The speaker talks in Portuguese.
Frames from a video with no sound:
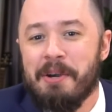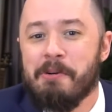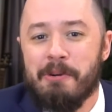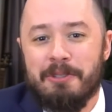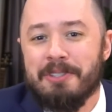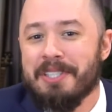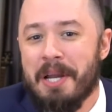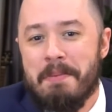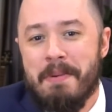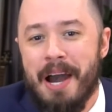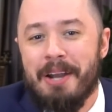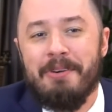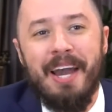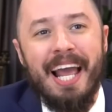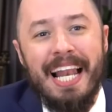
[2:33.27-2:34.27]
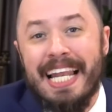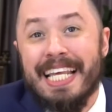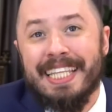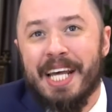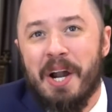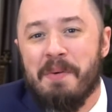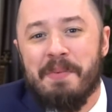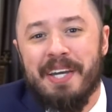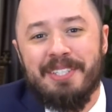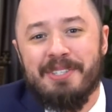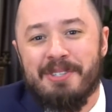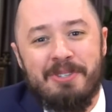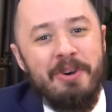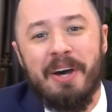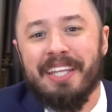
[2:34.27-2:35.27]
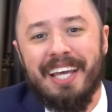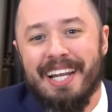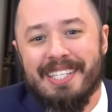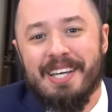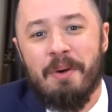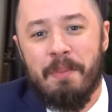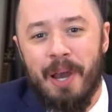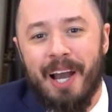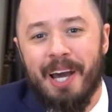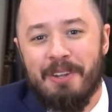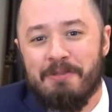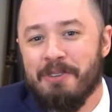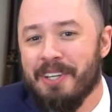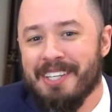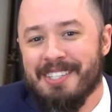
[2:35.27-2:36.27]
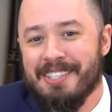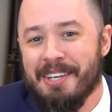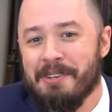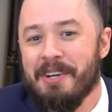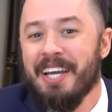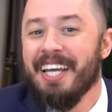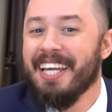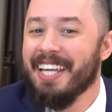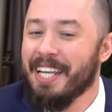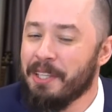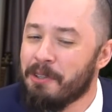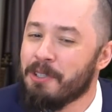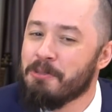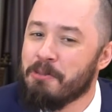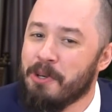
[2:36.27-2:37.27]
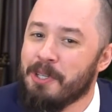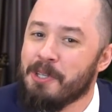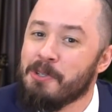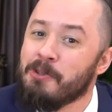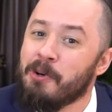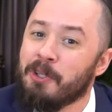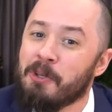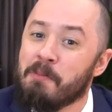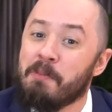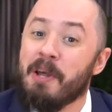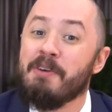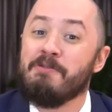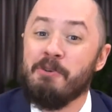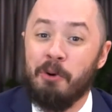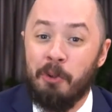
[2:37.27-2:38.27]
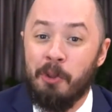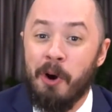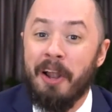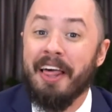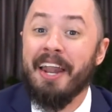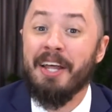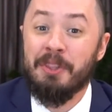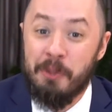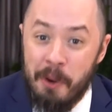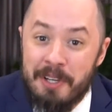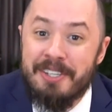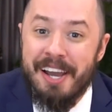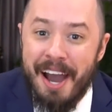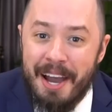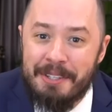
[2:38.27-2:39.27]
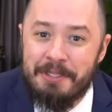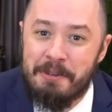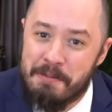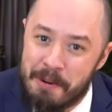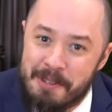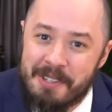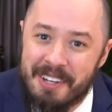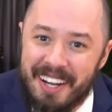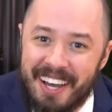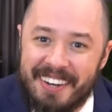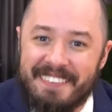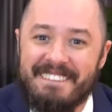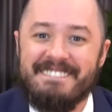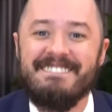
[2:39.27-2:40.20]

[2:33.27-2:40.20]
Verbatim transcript: cujo trabalho é literalmente só analisar o mercado financeiro e em 2018 previu o dólar a dois reais com o Bolsonaro.